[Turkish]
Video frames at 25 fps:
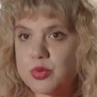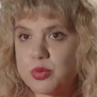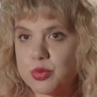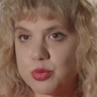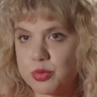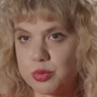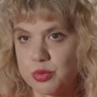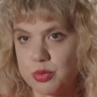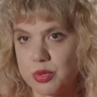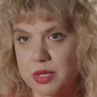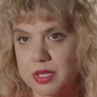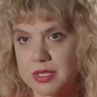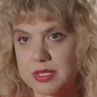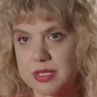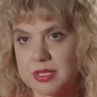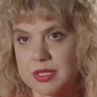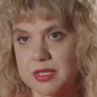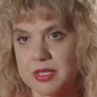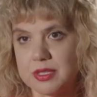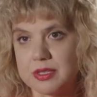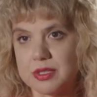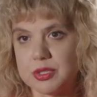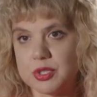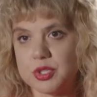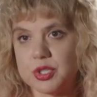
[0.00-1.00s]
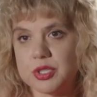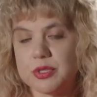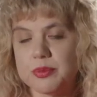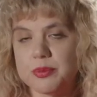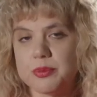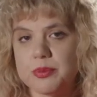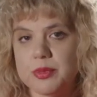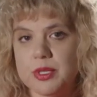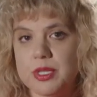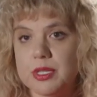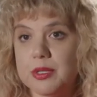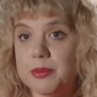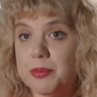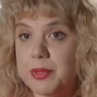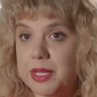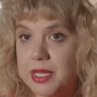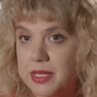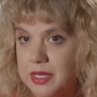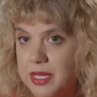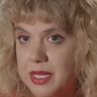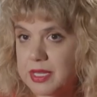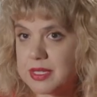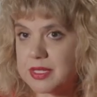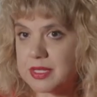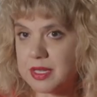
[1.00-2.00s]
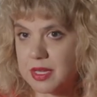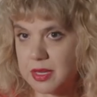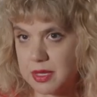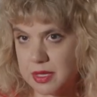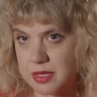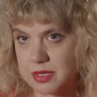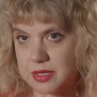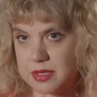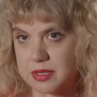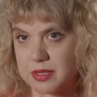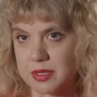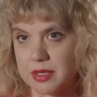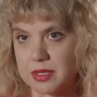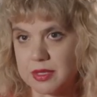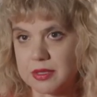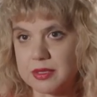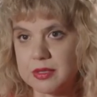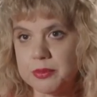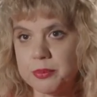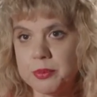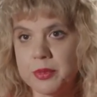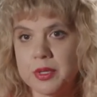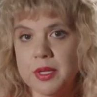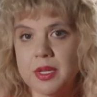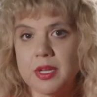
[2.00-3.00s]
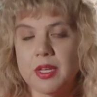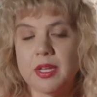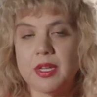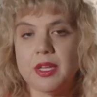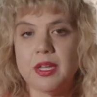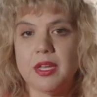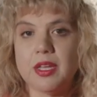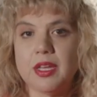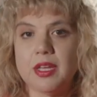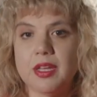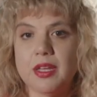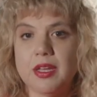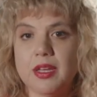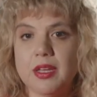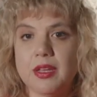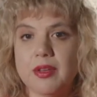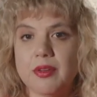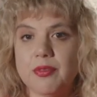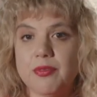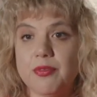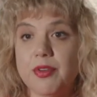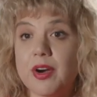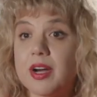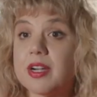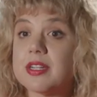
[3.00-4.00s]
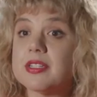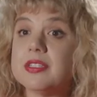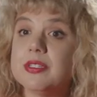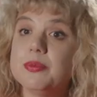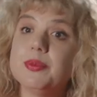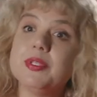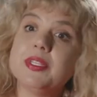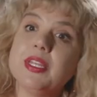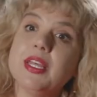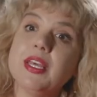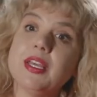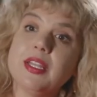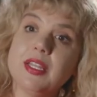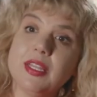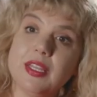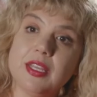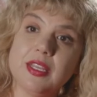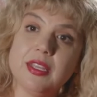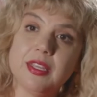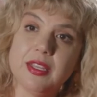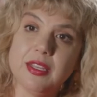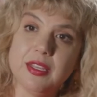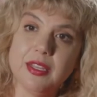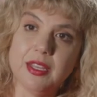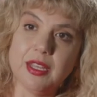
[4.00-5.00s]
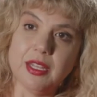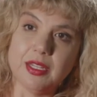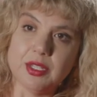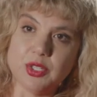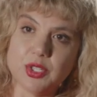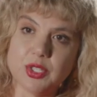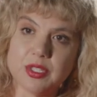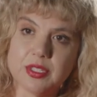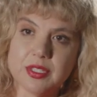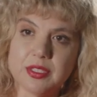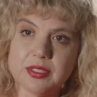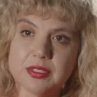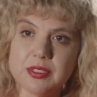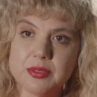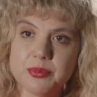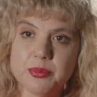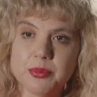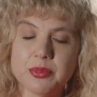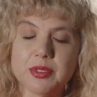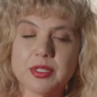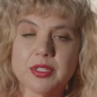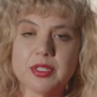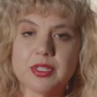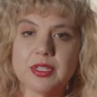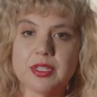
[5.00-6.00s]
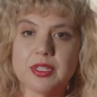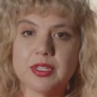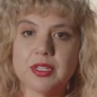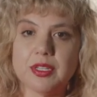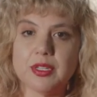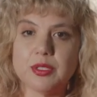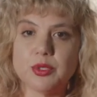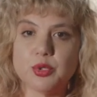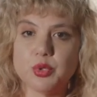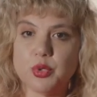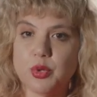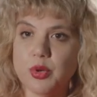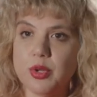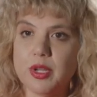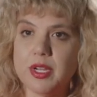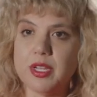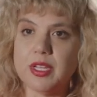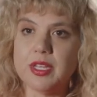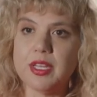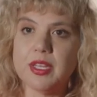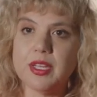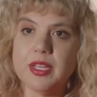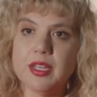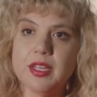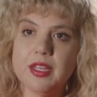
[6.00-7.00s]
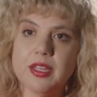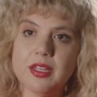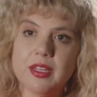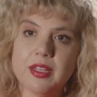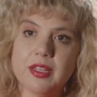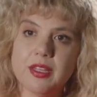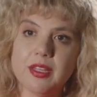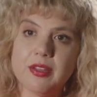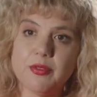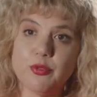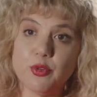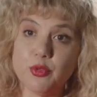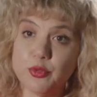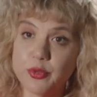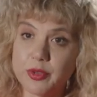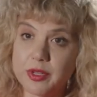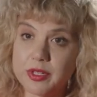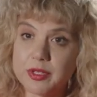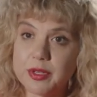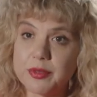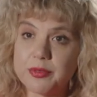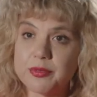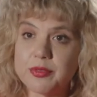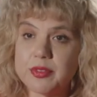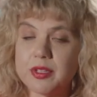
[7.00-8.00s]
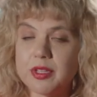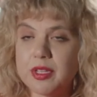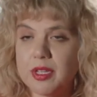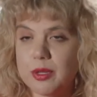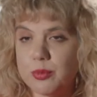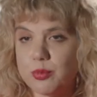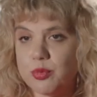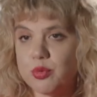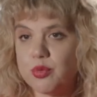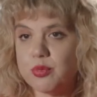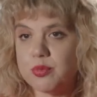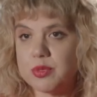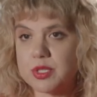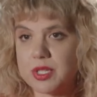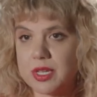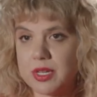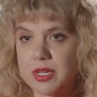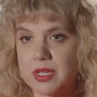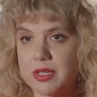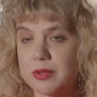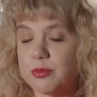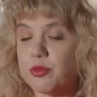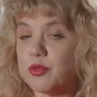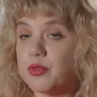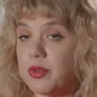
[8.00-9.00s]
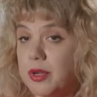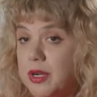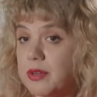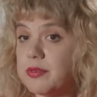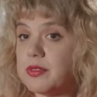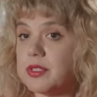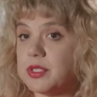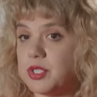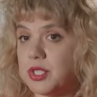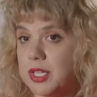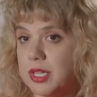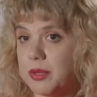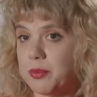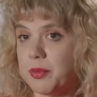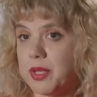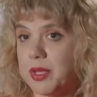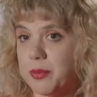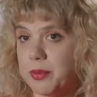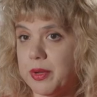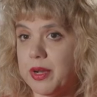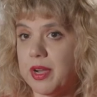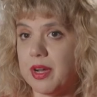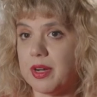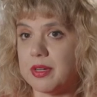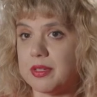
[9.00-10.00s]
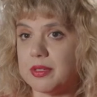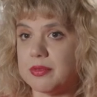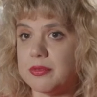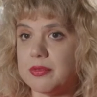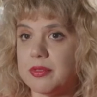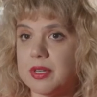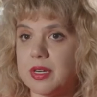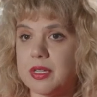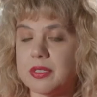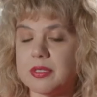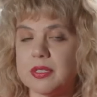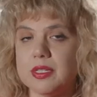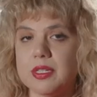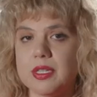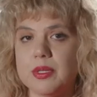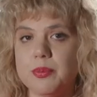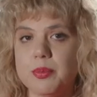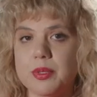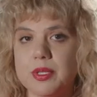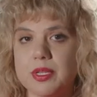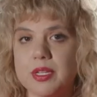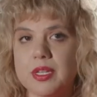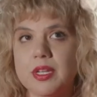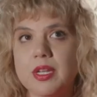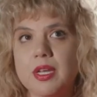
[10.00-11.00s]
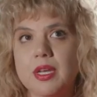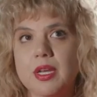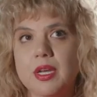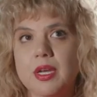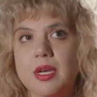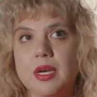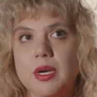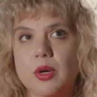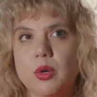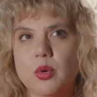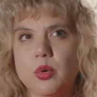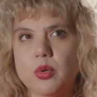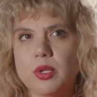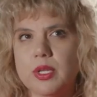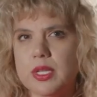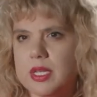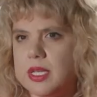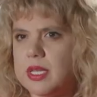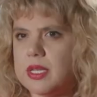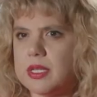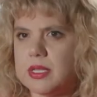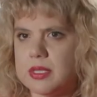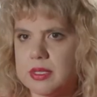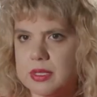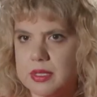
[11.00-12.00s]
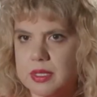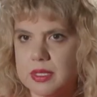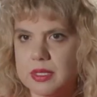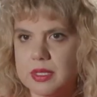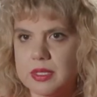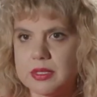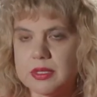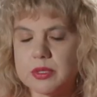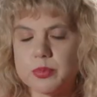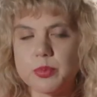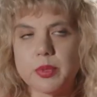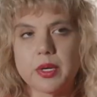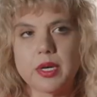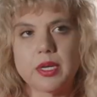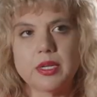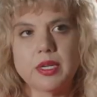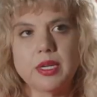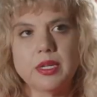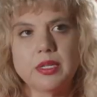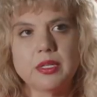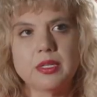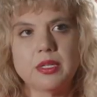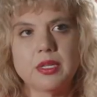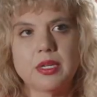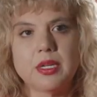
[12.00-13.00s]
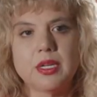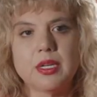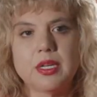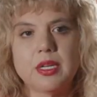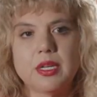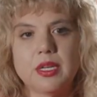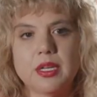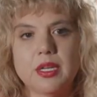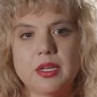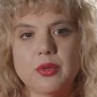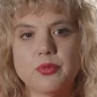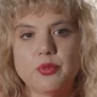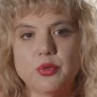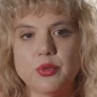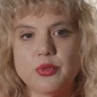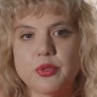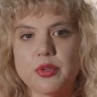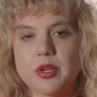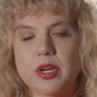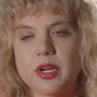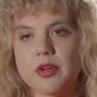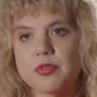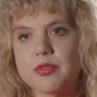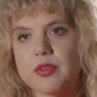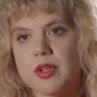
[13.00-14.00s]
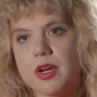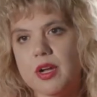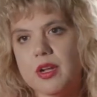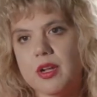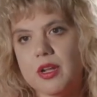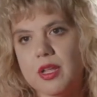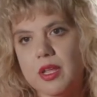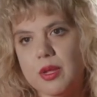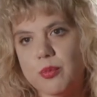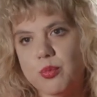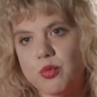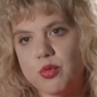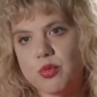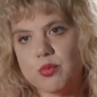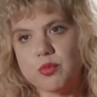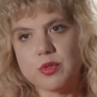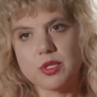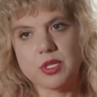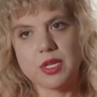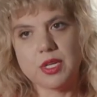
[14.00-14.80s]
sürdü hazırlanışım. 27 eser hazırladım. Farklı bir teknik geliştirdim. Şöyle ki fotoğrafla Ebru'yu bir şekilde fotoğraf da çekmeye merakım vardı 2012 yılından itibaren e, fotoğraflarla Ebru'yu bir